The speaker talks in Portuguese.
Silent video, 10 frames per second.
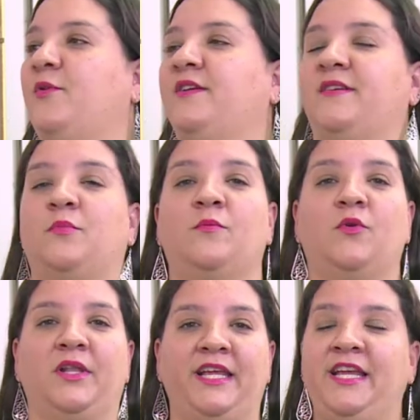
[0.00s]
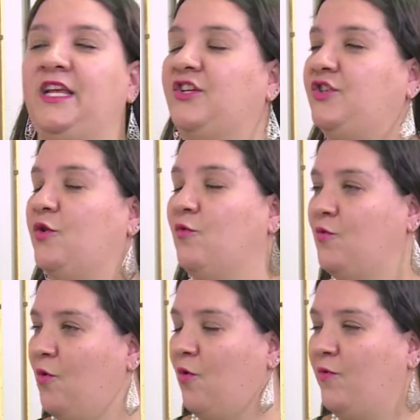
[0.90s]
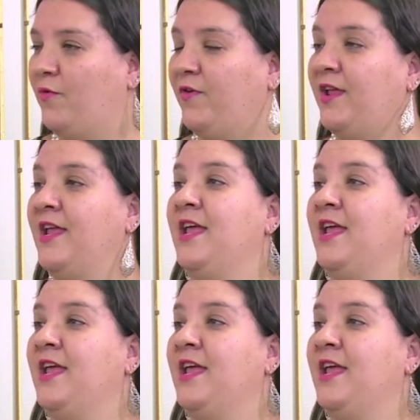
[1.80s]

por exemplo, o boliche ou o golfe